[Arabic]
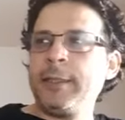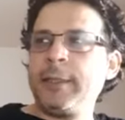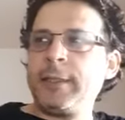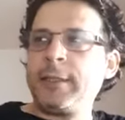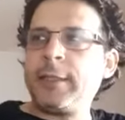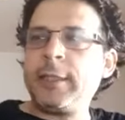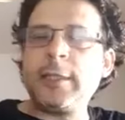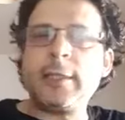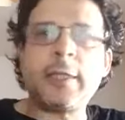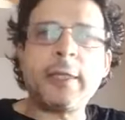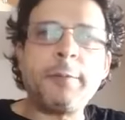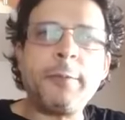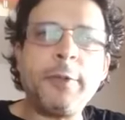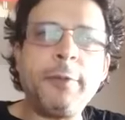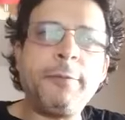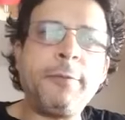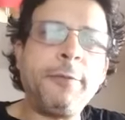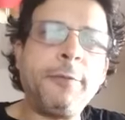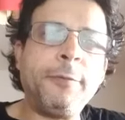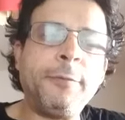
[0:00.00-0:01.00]
شتي
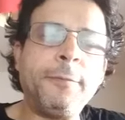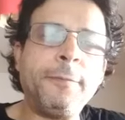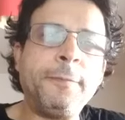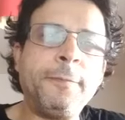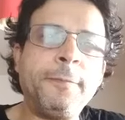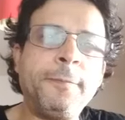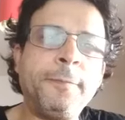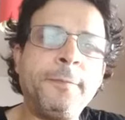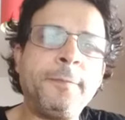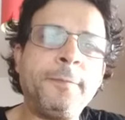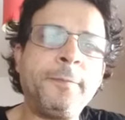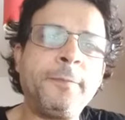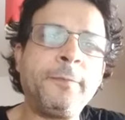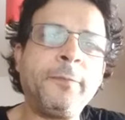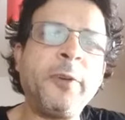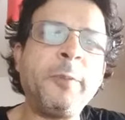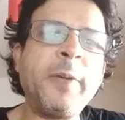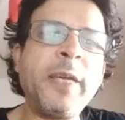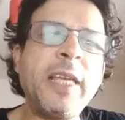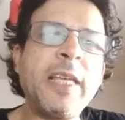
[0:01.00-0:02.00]
جامي في
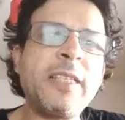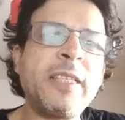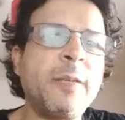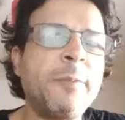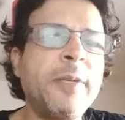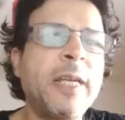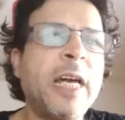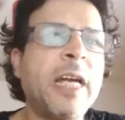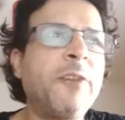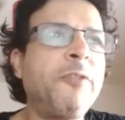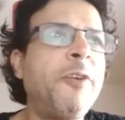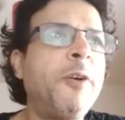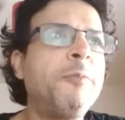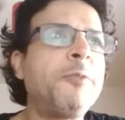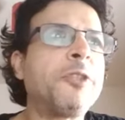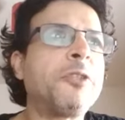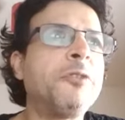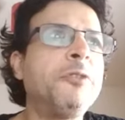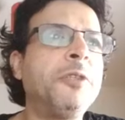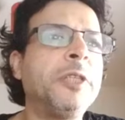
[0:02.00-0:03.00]
فما ياسر ما
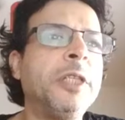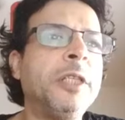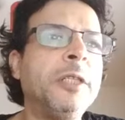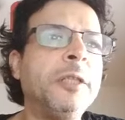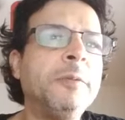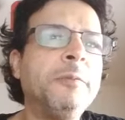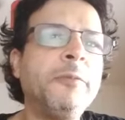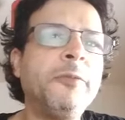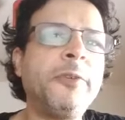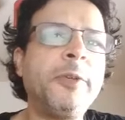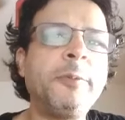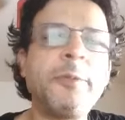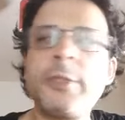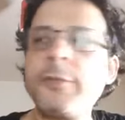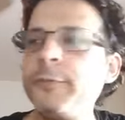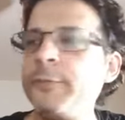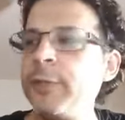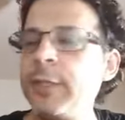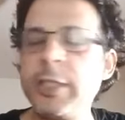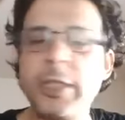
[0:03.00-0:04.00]
نعرفهمش هوني ما
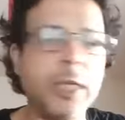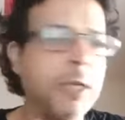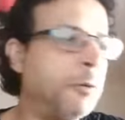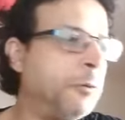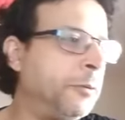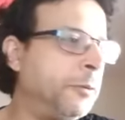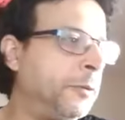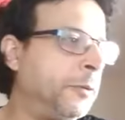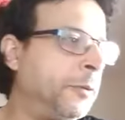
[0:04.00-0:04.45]
فهمتش من فين جاو